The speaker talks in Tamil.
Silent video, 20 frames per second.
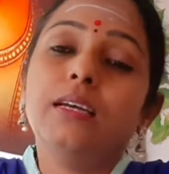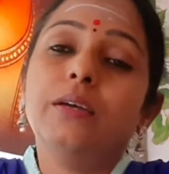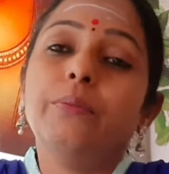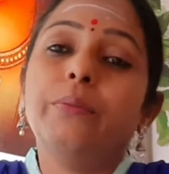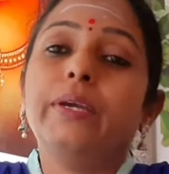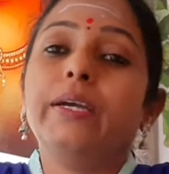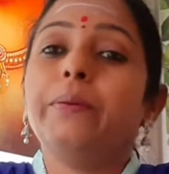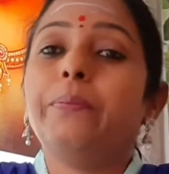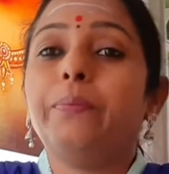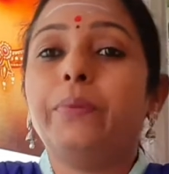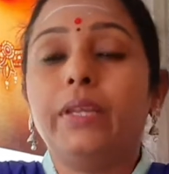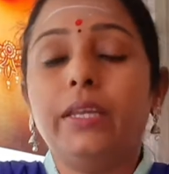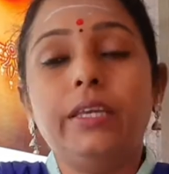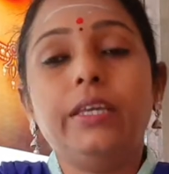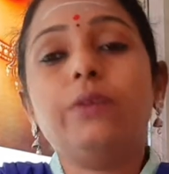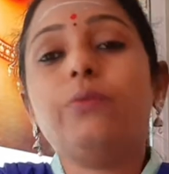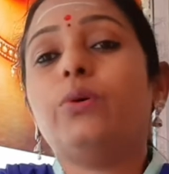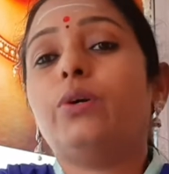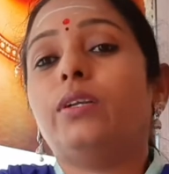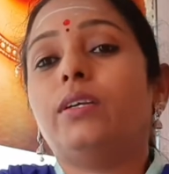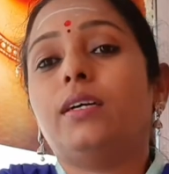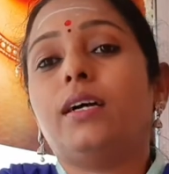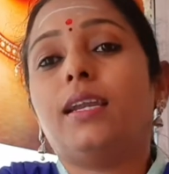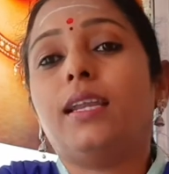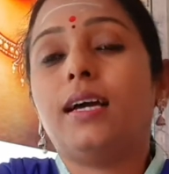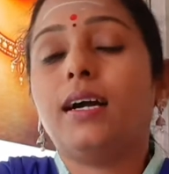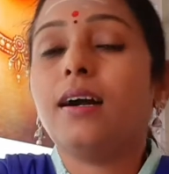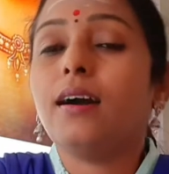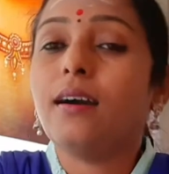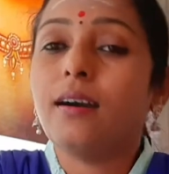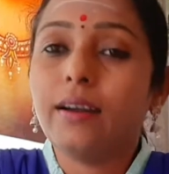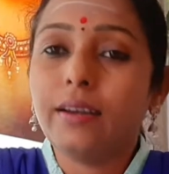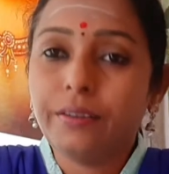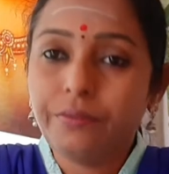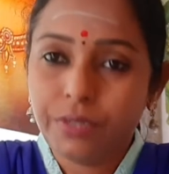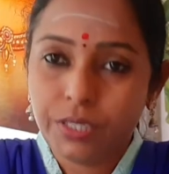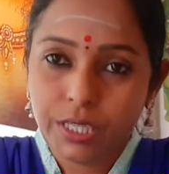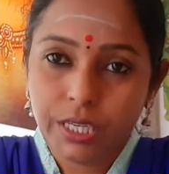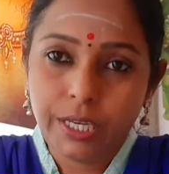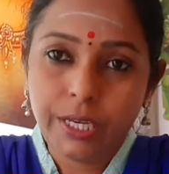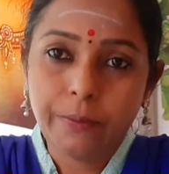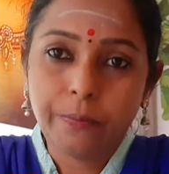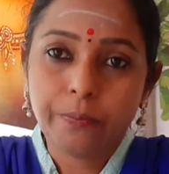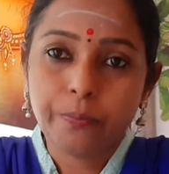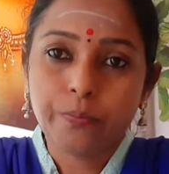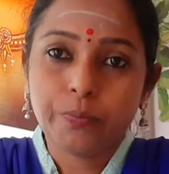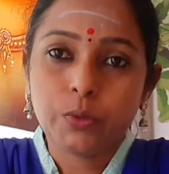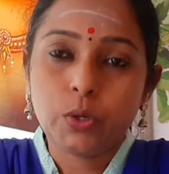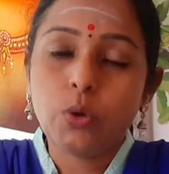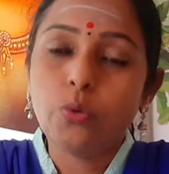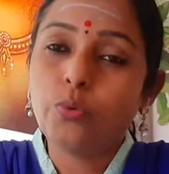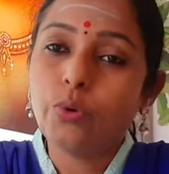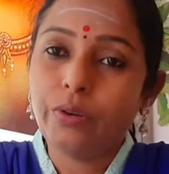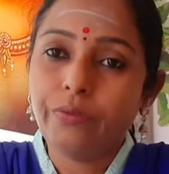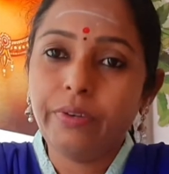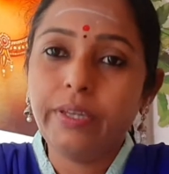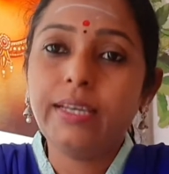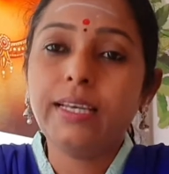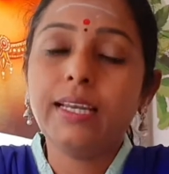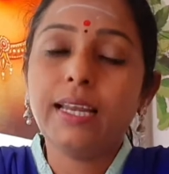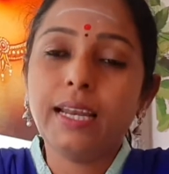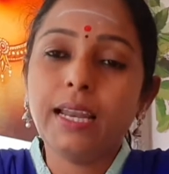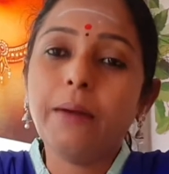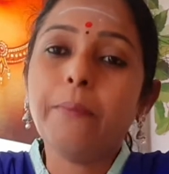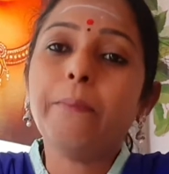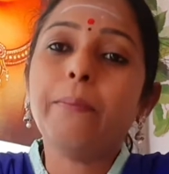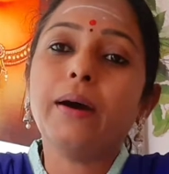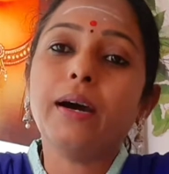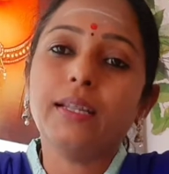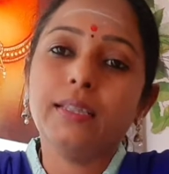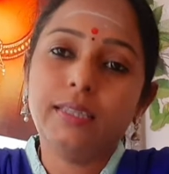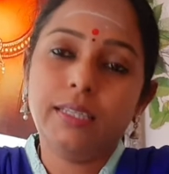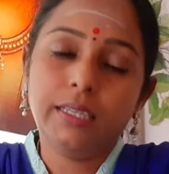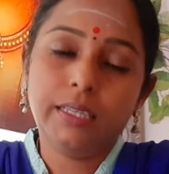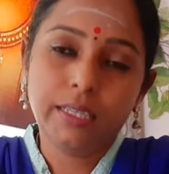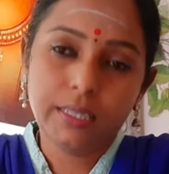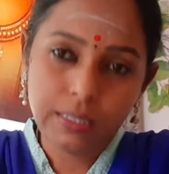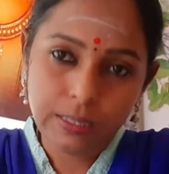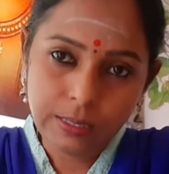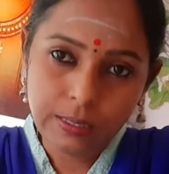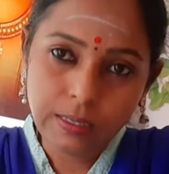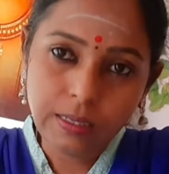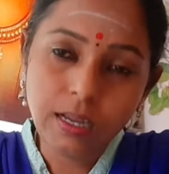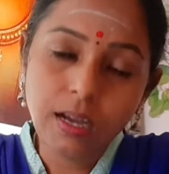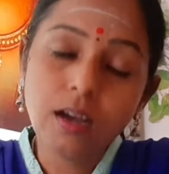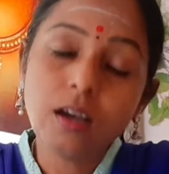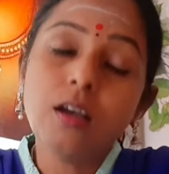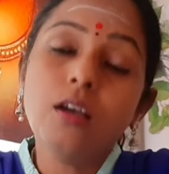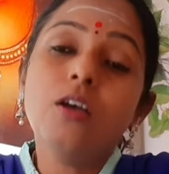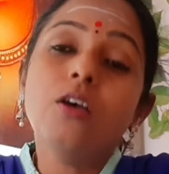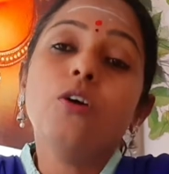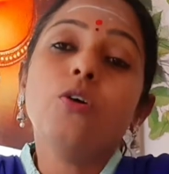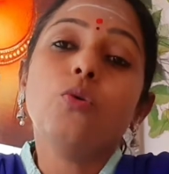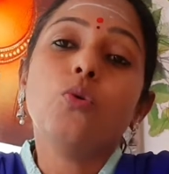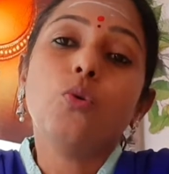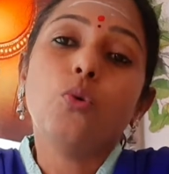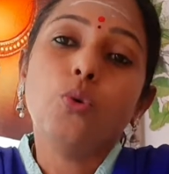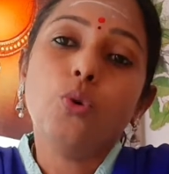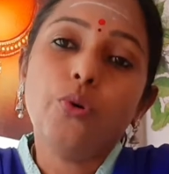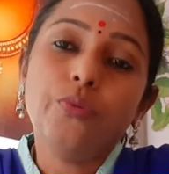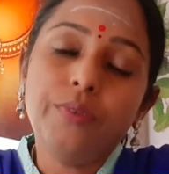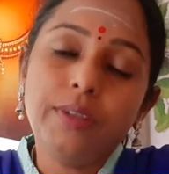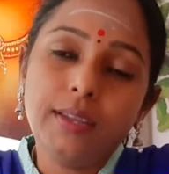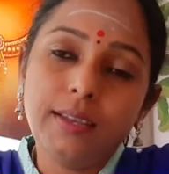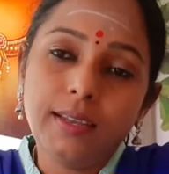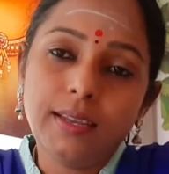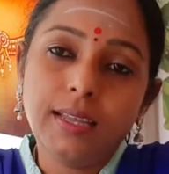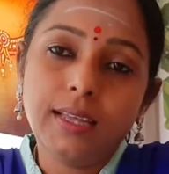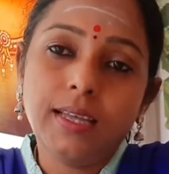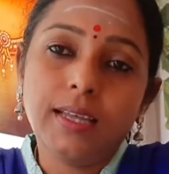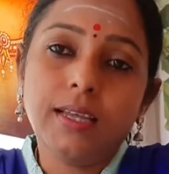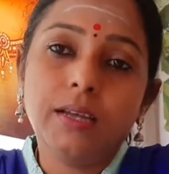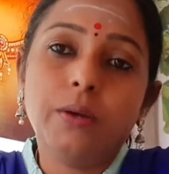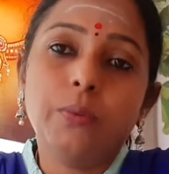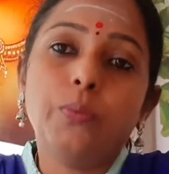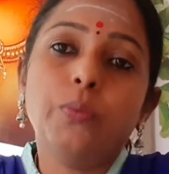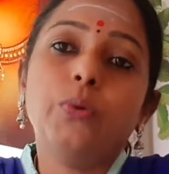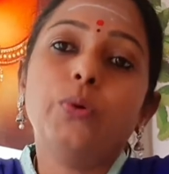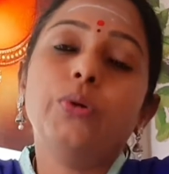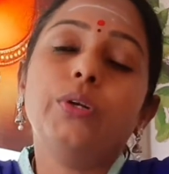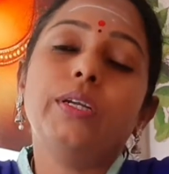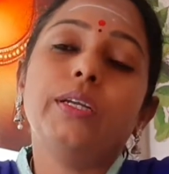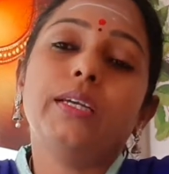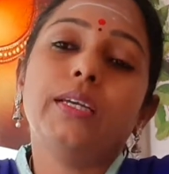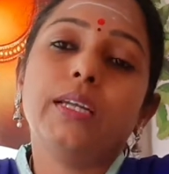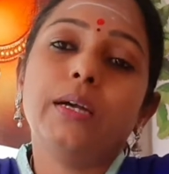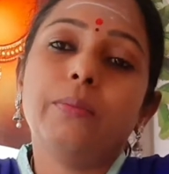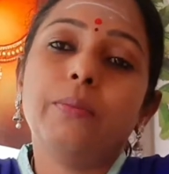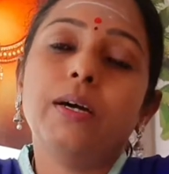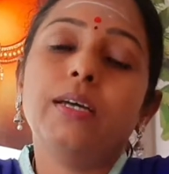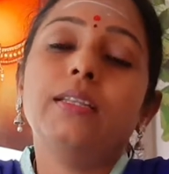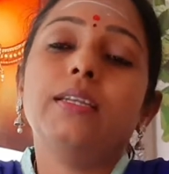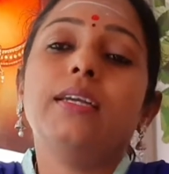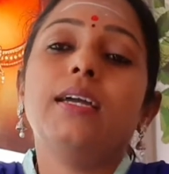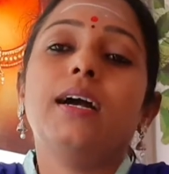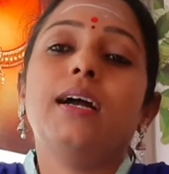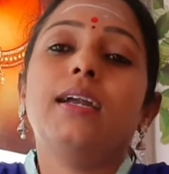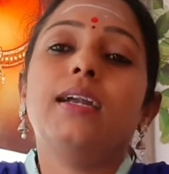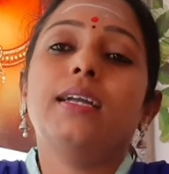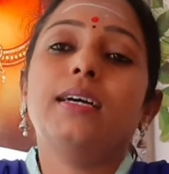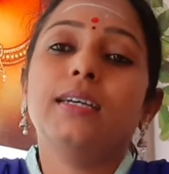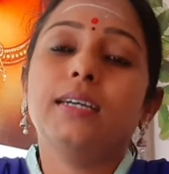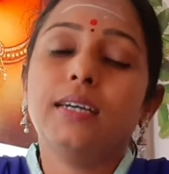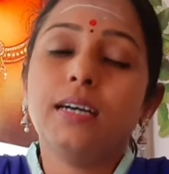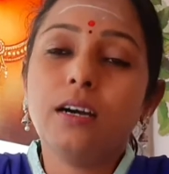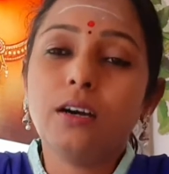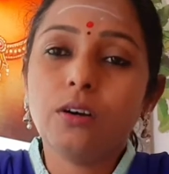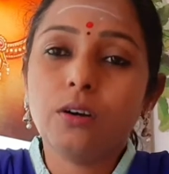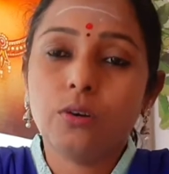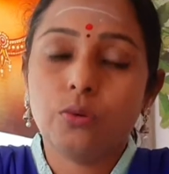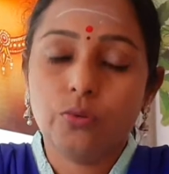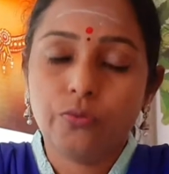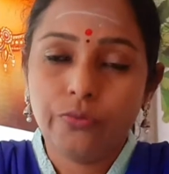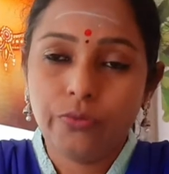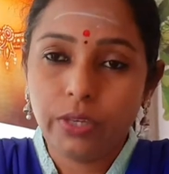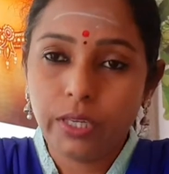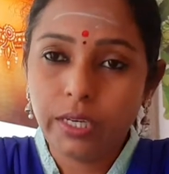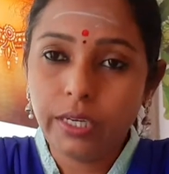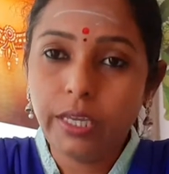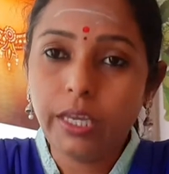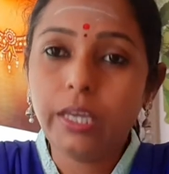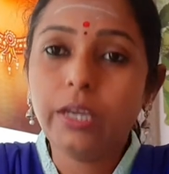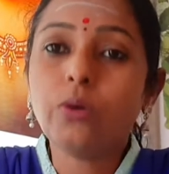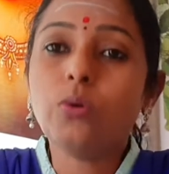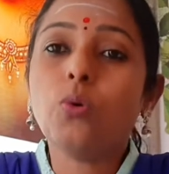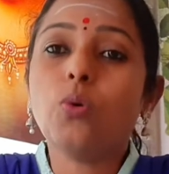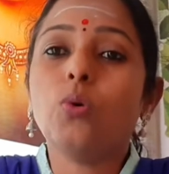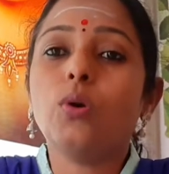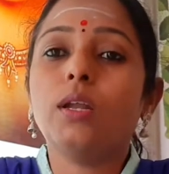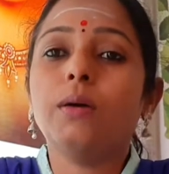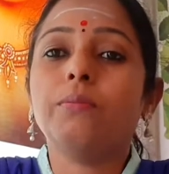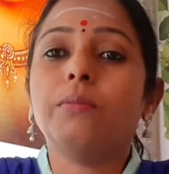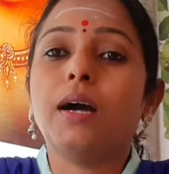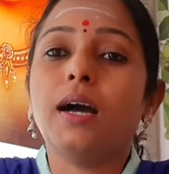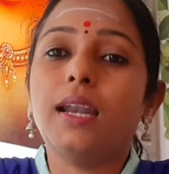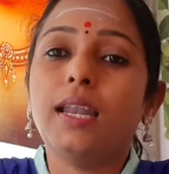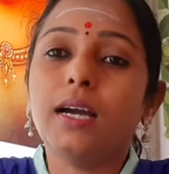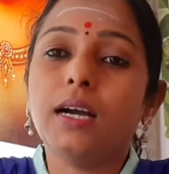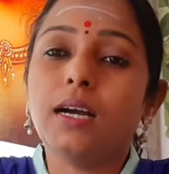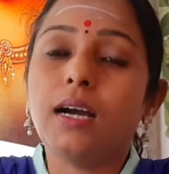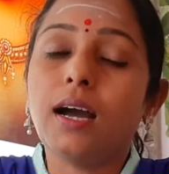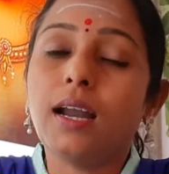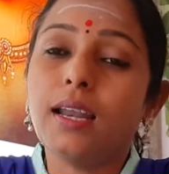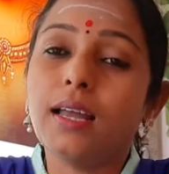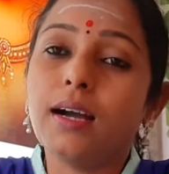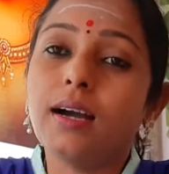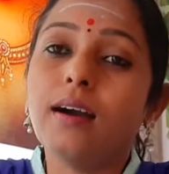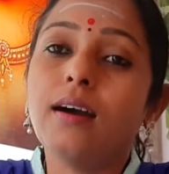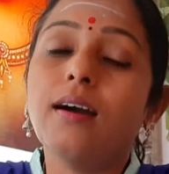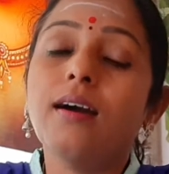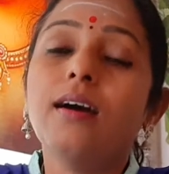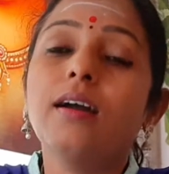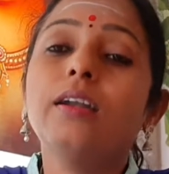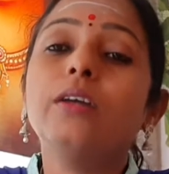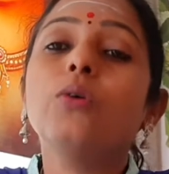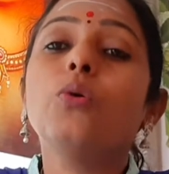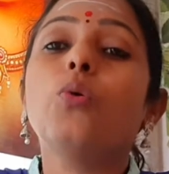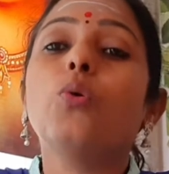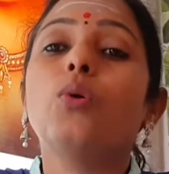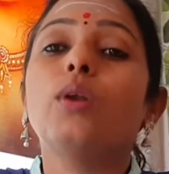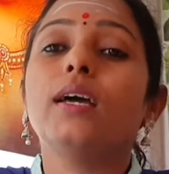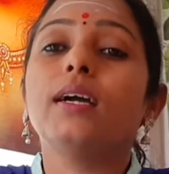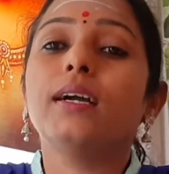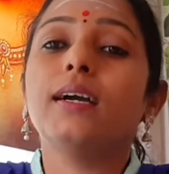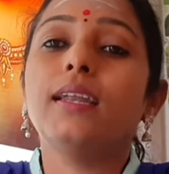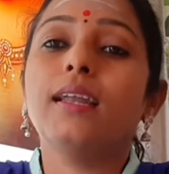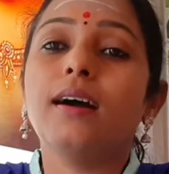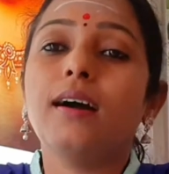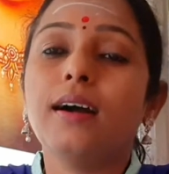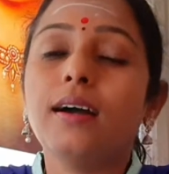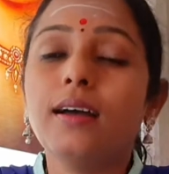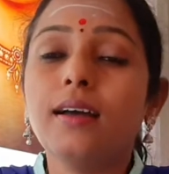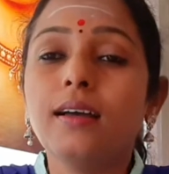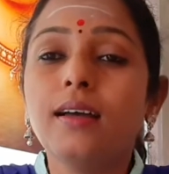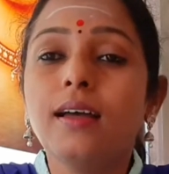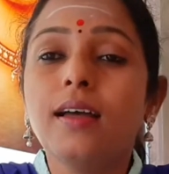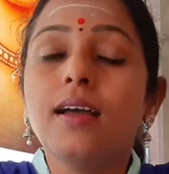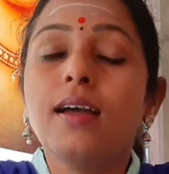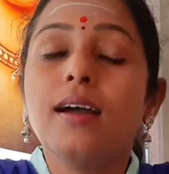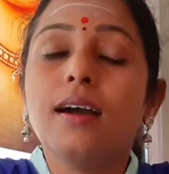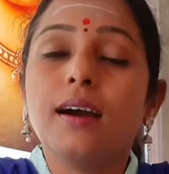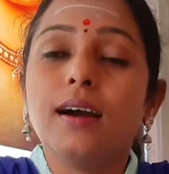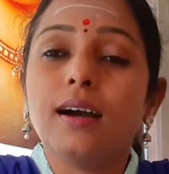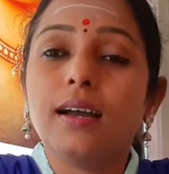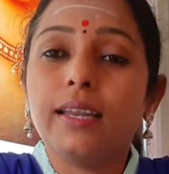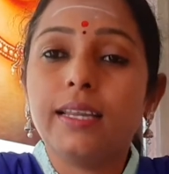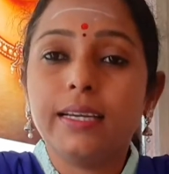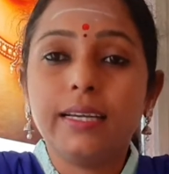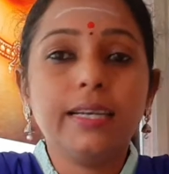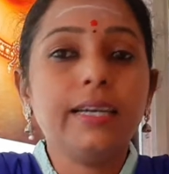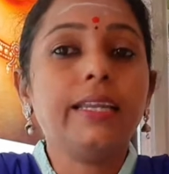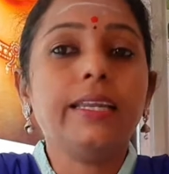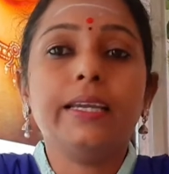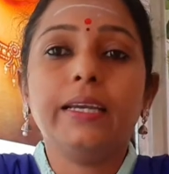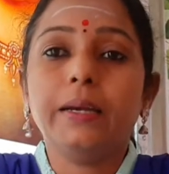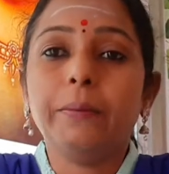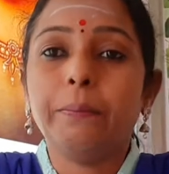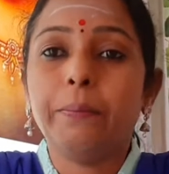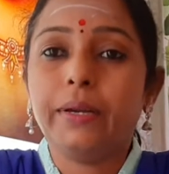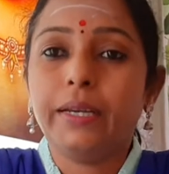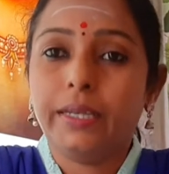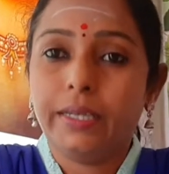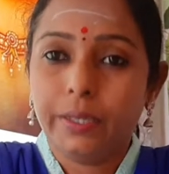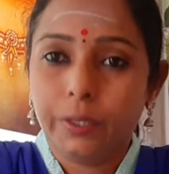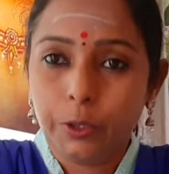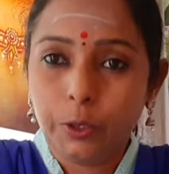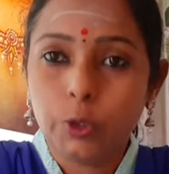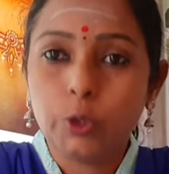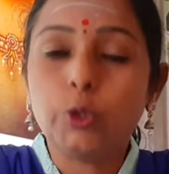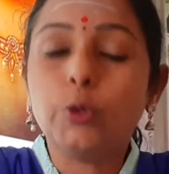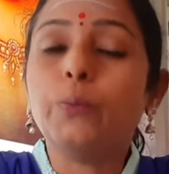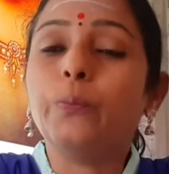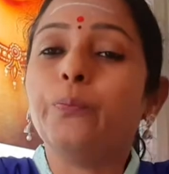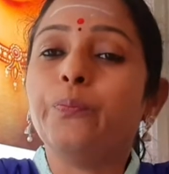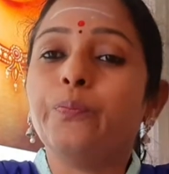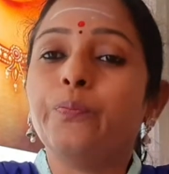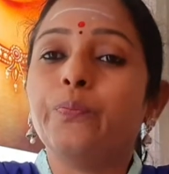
மிகப்பெரிய ஒரு அழகான விஷயம் ஒவ்வொரு வீட்டிலெல்லாம் பார்த்திங்கன்னு சொன்னால் கோவிலில் போட்டிருக்கிற மாதிரி அழகாக வீடே கோலம் அழ அழகான கோலங்களாக அலங்கரிக்கப்பட்டிருக்கும்